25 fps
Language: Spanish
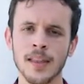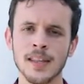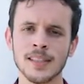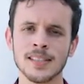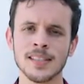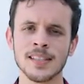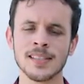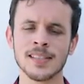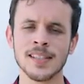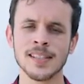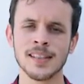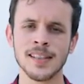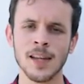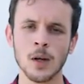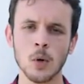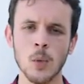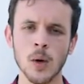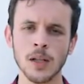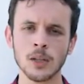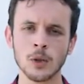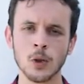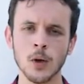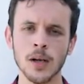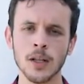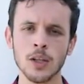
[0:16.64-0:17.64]
de
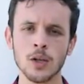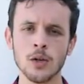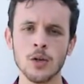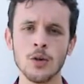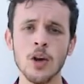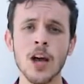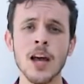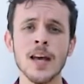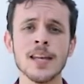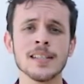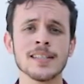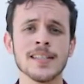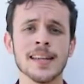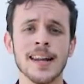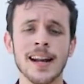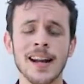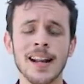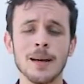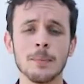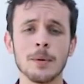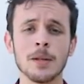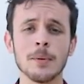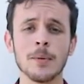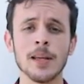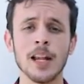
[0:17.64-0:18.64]
64 años, será la
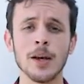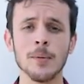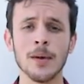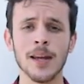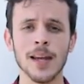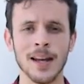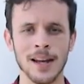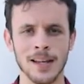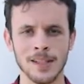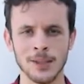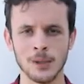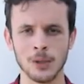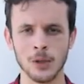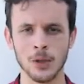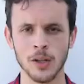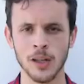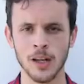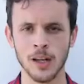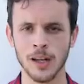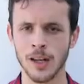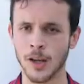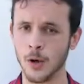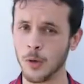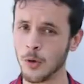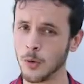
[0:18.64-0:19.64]
primera vez en la historia
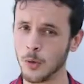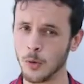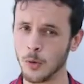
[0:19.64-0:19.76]
que no